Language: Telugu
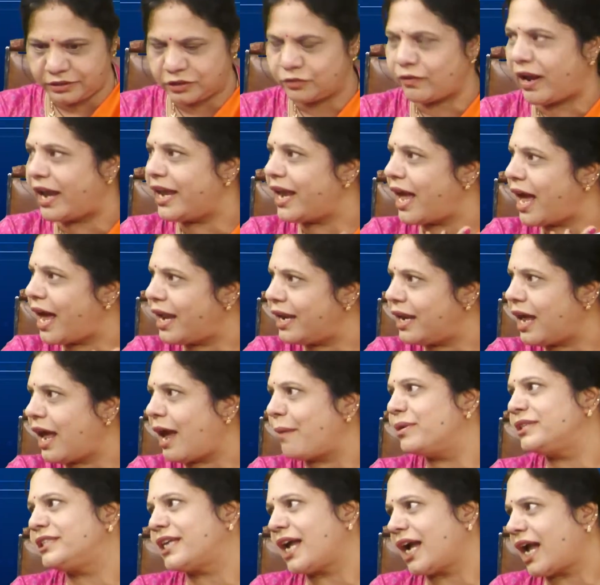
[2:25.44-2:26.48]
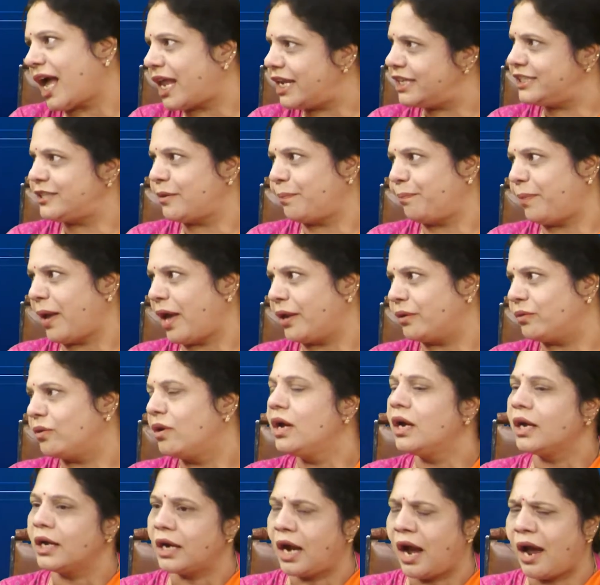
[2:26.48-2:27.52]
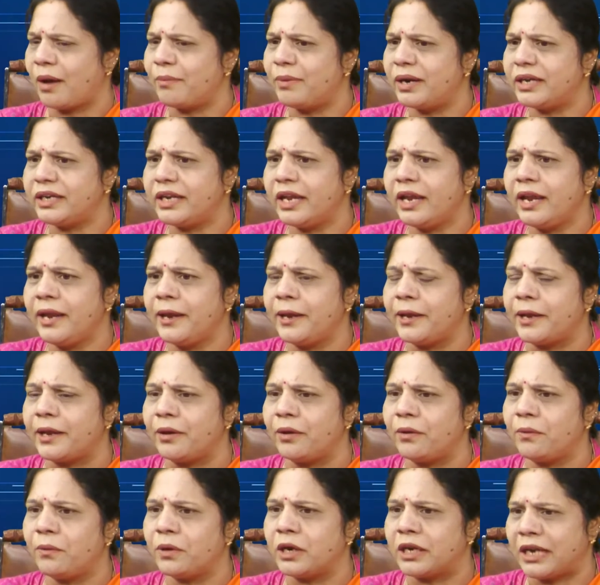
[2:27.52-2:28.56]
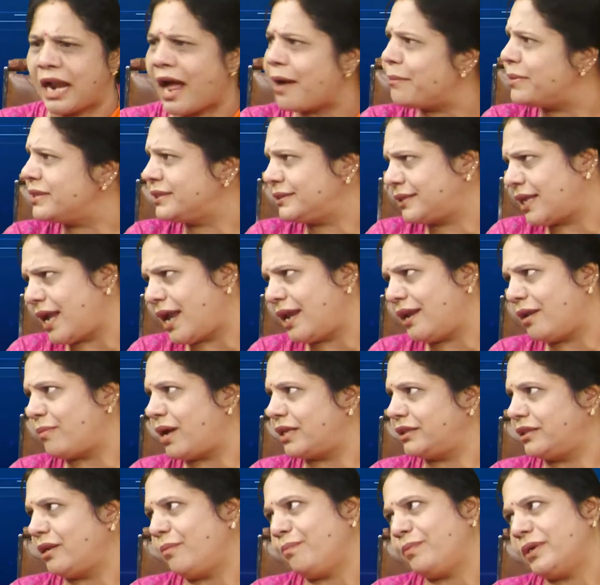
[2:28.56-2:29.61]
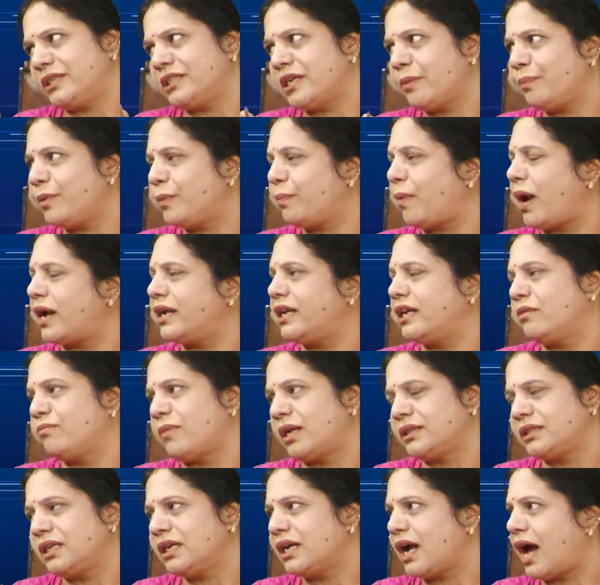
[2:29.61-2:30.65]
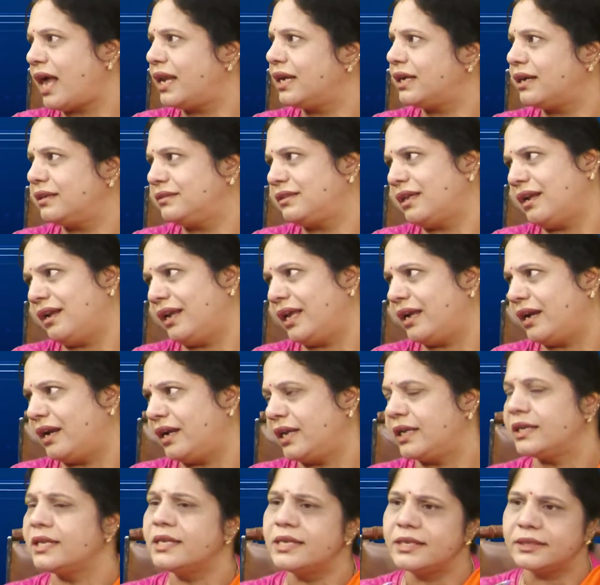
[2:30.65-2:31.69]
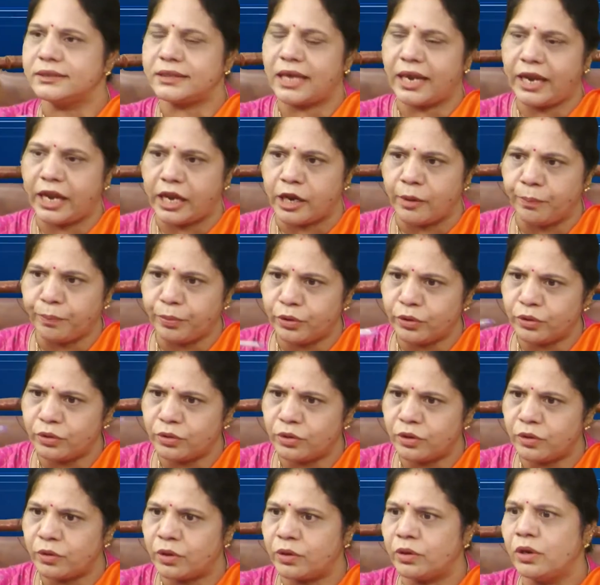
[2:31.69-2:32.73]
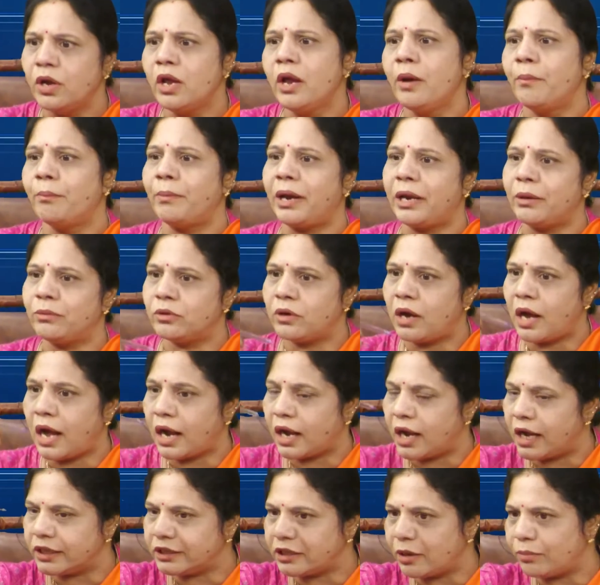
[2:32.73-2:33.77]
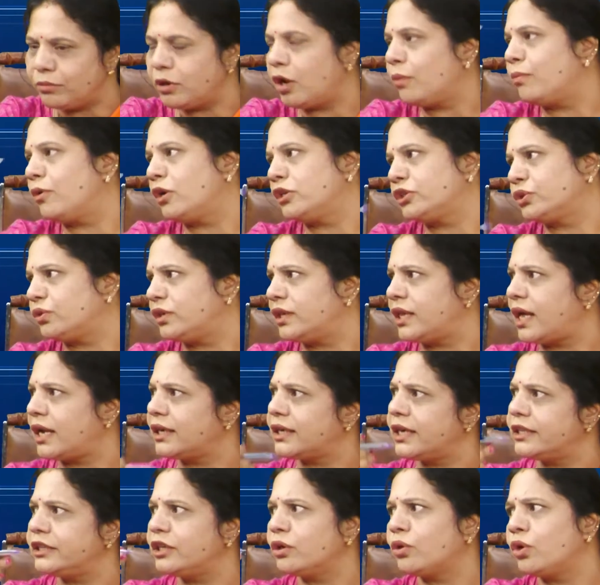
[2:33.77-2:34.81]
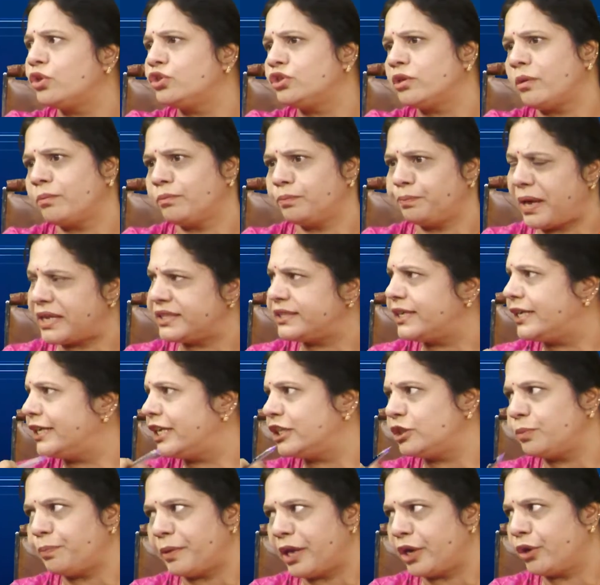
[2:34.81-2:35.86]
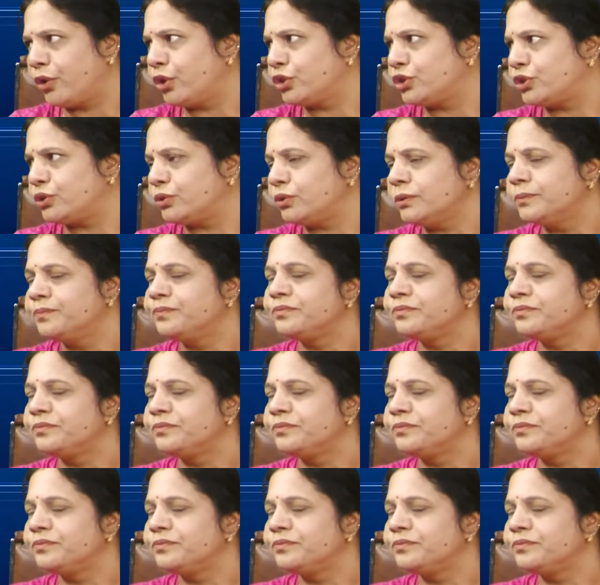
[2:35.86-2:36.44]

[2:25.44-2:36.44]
స్వయాన అమిత్ షా గారే చెప్పారు కాబట్టి గ్రామ స్థాయిలో మాత్రం బీజేపీ పార్టీకి మాత్రం కార్యకర్తలు లేరండి సరే ఇప్పుడు మనము ఆ గతంలో పోల్చుకునే దానికైతే కొంచెం పర్సంటేజ్ పెరగచ్చు